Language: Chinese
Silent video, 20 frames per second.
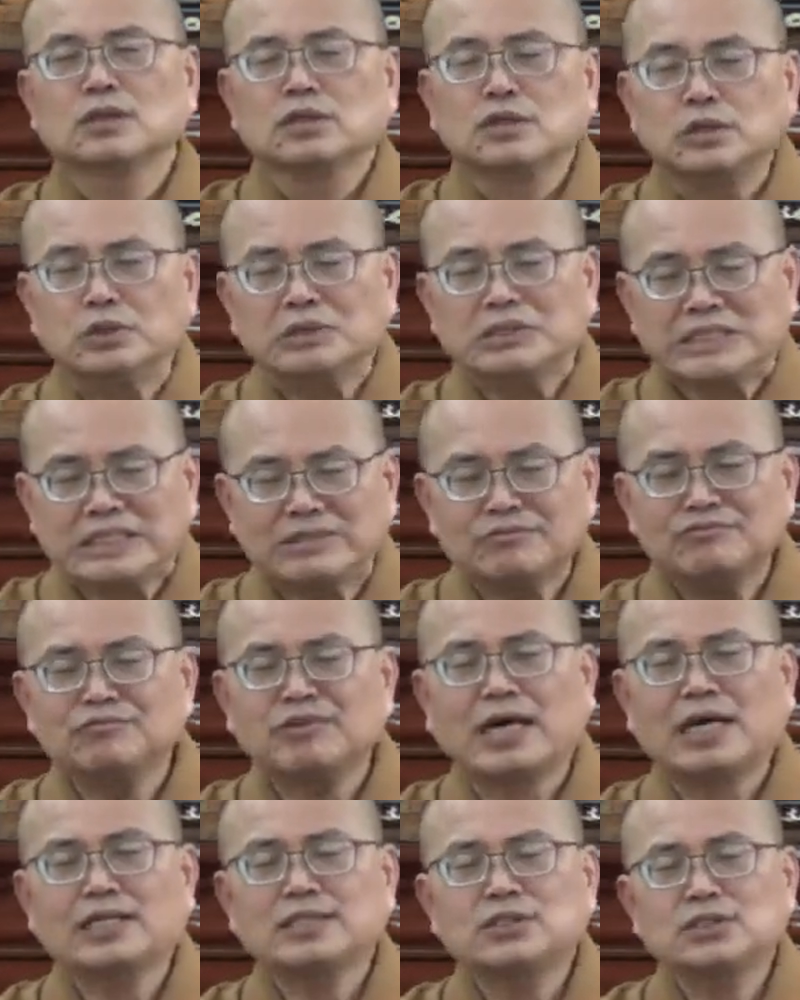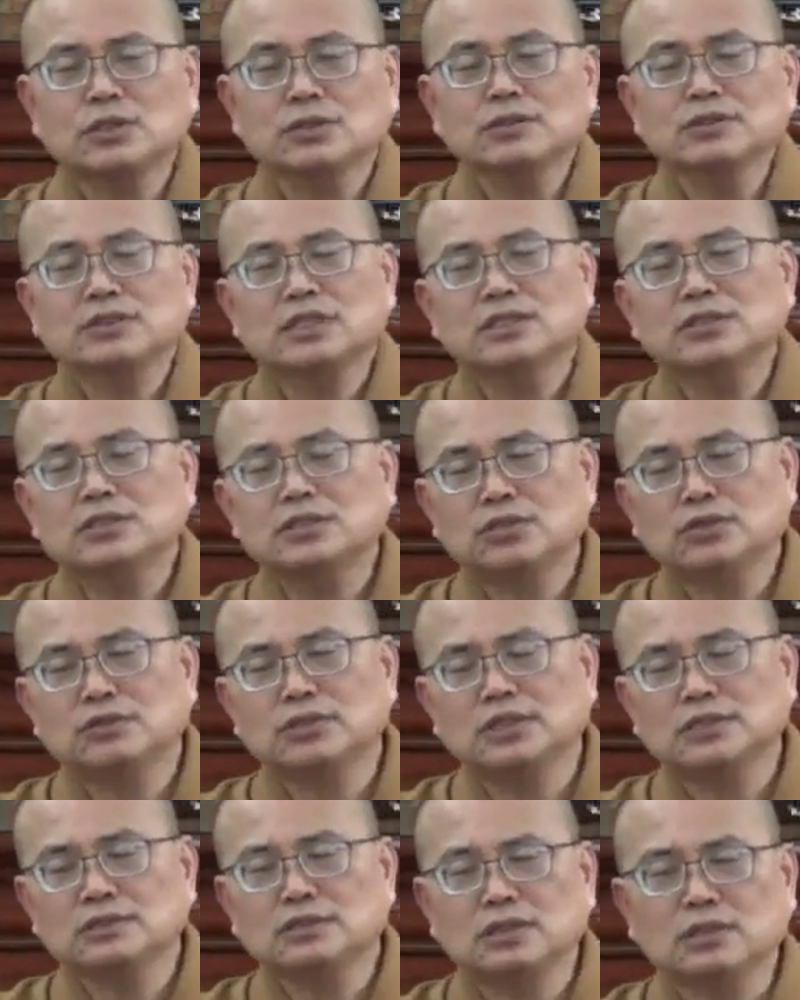有正法，众生就
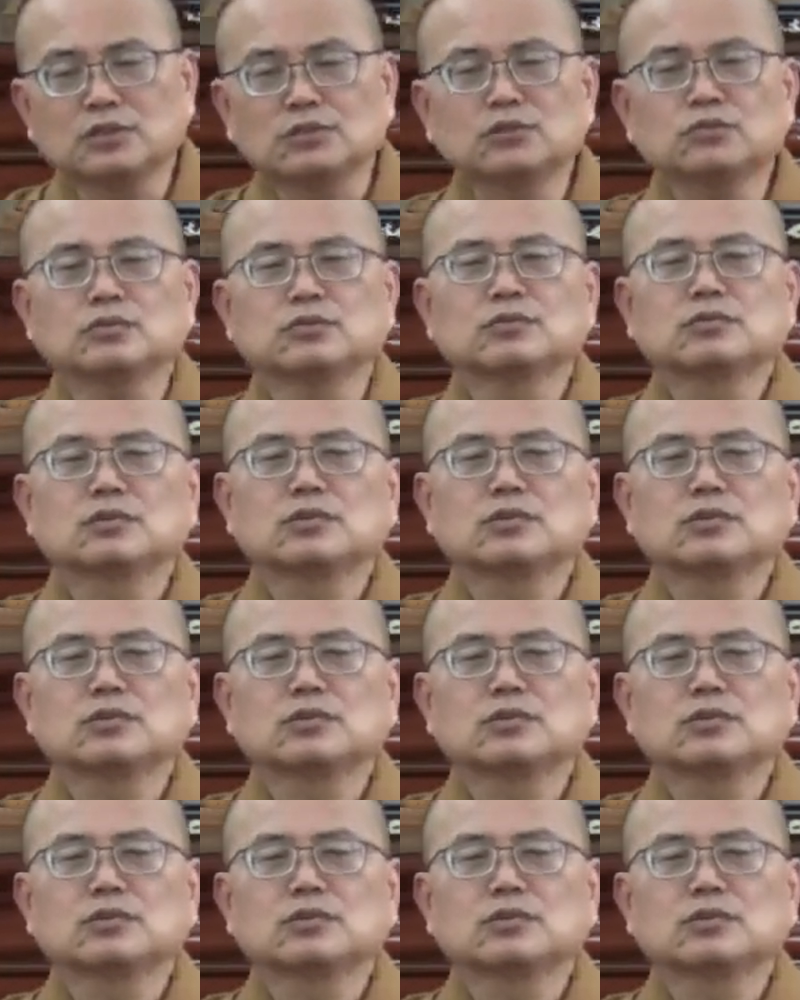能得度，